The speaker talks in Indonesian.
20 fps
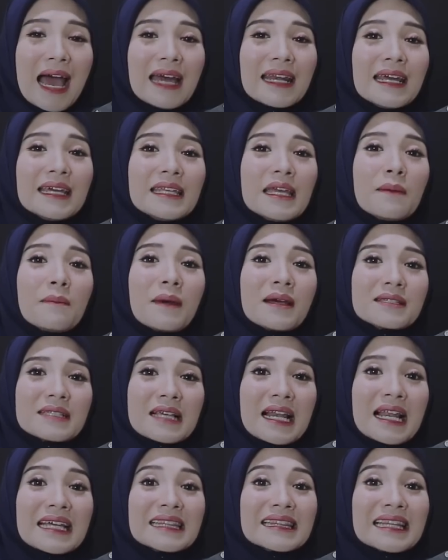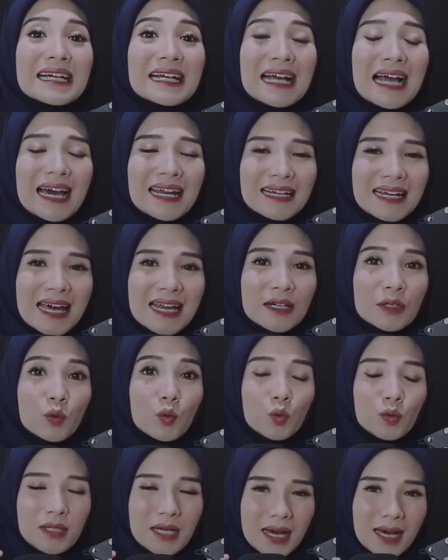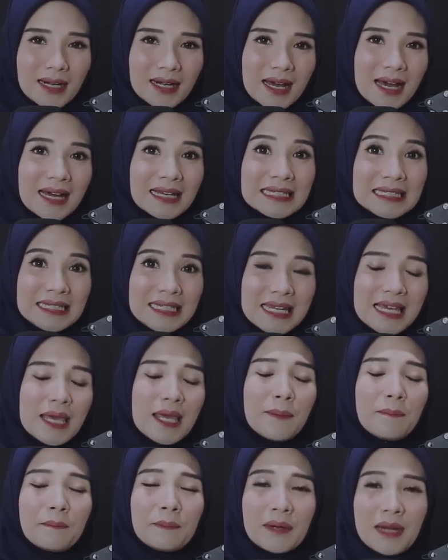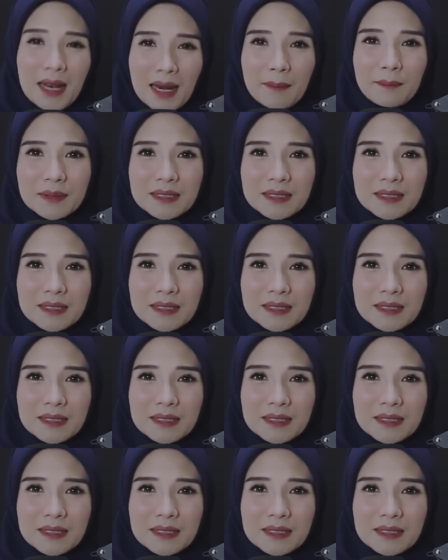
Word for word: adanya masalah tekanan udara di dalam